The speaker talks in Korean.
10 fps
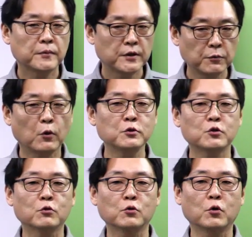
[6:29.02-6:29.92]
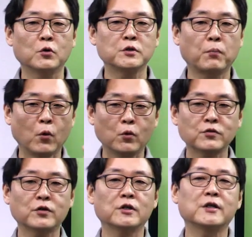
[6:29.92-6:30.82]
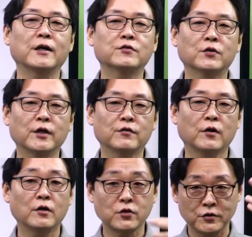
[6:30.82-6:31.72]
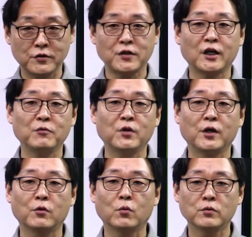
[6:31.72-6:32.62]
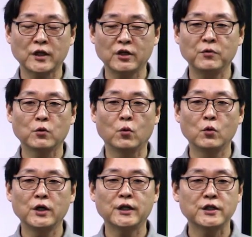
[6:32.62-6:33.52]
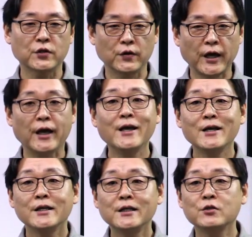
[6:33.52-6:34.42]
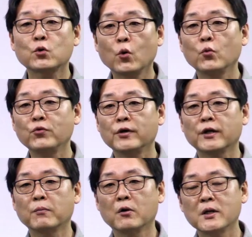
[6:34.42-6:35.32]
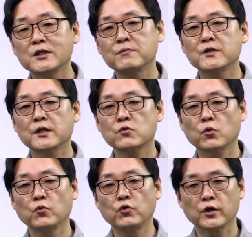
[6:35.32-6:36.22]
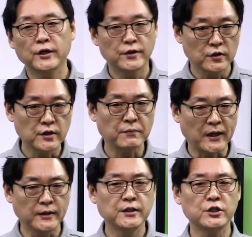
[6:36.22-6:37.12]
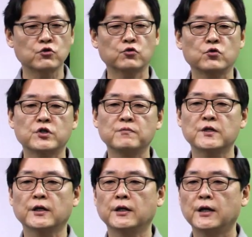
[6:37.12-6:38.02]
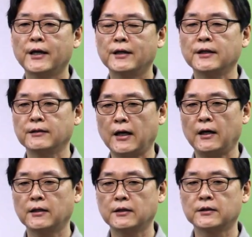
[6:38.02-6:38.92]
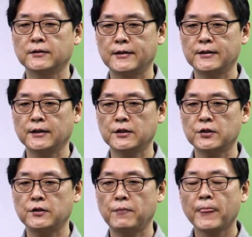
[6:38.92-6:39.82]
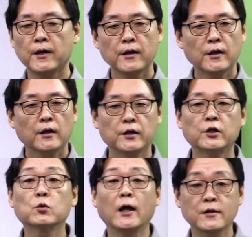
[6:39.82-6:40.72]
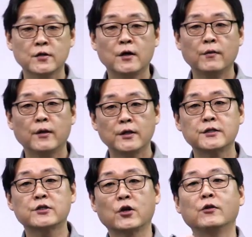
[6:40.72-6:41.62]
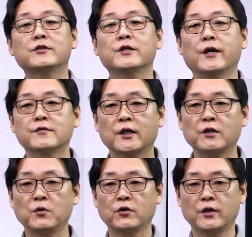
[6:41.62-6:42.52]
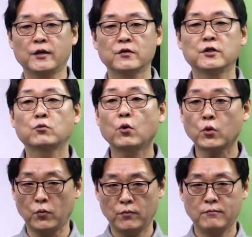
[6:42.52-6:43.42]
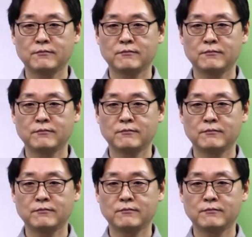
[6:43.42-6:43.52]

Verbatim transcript: 기본적으로 이제 보고서를 작성해서 전체 상임위로 상임위로 올리기 전에 이 소위원회, 법안심사 소위원회에서 이제 반드시 축조심사를 해야 된다라는 그러한 얘기죠. 그리고 나서 이제 전체 상임위원회에서 이제 토론,